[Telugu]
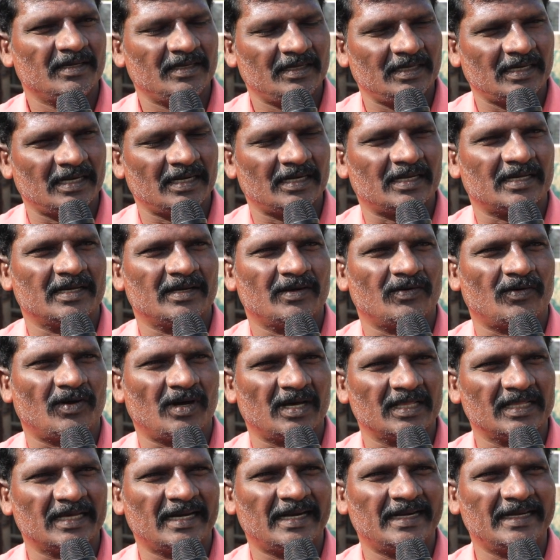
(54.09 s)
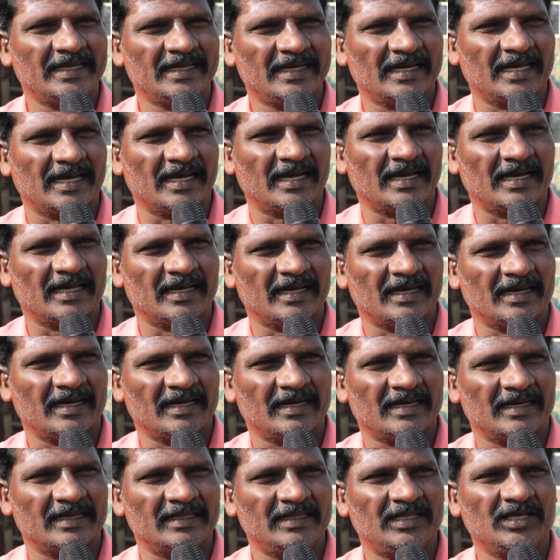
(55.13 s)
ఇవాళకే హోదా అడిగిన
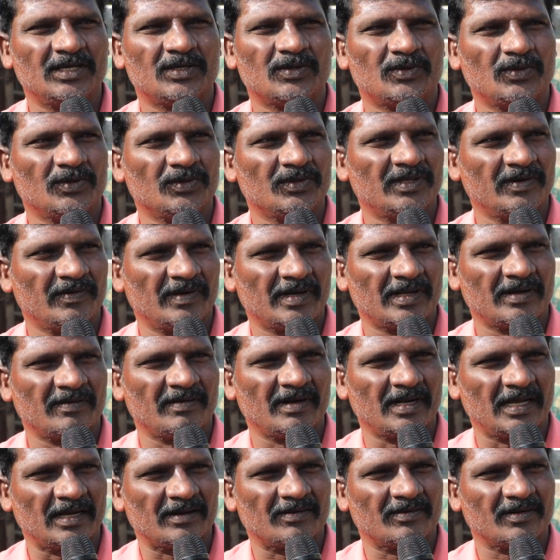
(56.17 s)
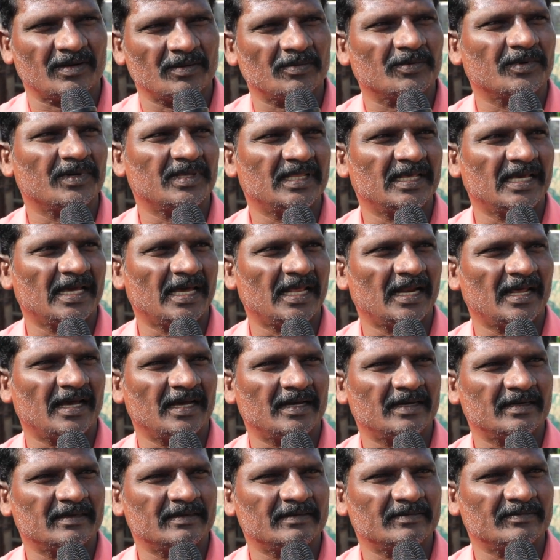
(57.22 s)
దిక్కు దివానం లేకుండా పోయింది ఇవాళ
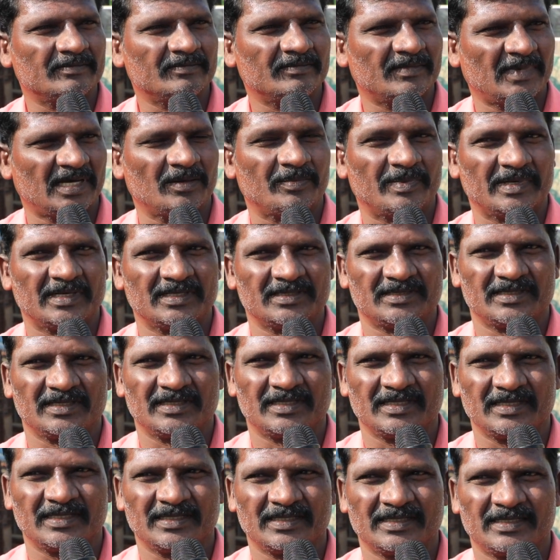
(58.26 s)
మన పరిస్థితి